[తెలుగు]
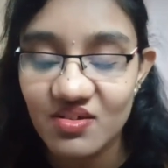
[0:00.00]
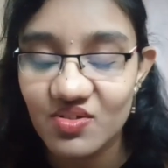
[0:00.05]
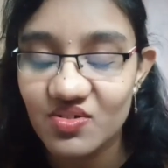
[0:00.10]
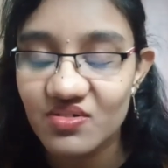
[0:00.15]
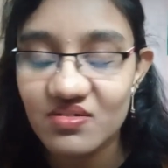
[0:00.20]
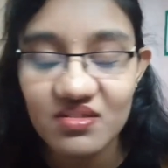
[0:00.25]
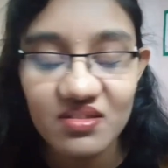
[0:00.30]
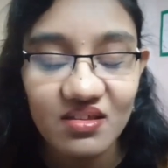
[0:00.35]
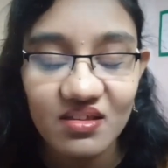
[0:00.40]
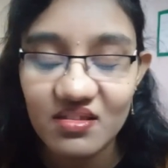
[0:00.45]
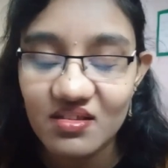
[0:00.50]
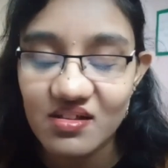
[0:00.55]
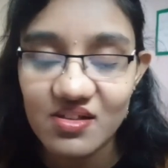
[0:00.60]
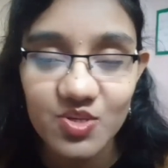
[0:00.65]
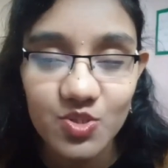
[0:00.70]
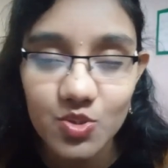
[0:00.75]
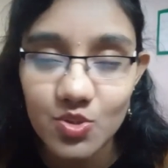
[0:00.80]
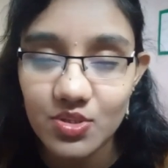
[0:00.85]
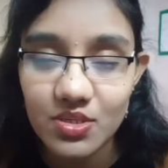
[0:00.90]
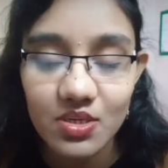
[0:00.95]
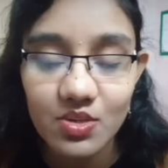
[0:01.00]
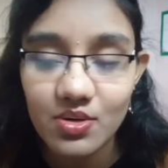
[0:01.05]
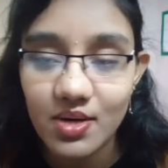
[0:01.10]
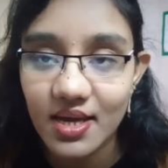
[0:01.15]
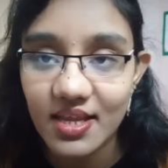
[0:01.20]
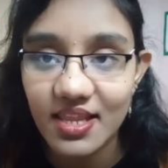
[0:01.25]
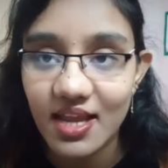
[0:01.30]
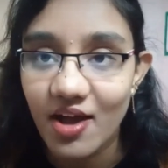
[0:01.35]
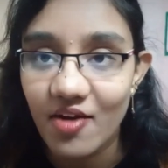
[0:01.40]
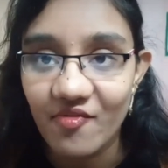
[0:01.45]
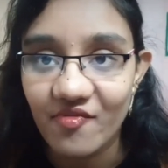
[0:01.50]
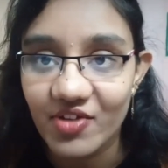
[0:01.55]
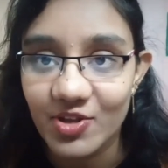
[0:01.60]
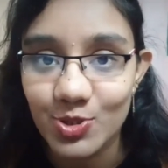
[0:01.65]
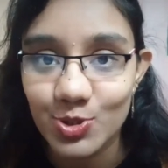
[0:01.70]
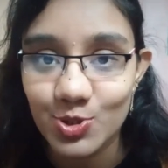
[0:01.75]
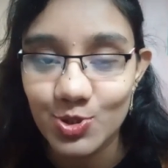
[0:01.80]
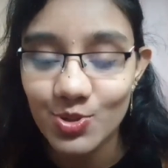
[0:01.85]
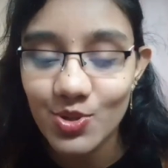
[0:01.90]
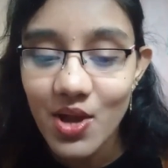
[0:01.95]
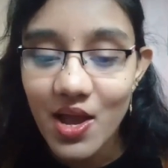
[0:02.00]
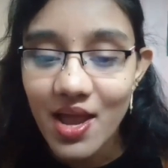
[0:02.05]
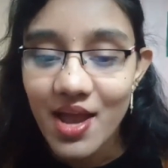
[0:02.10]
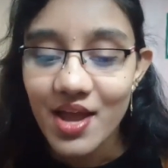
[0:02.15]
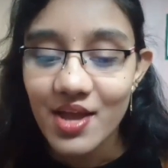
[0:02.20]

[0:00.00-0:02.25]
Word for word: యూనో సీరియల్స్ చూసి కూడా ఇలా అవ్వచ్చు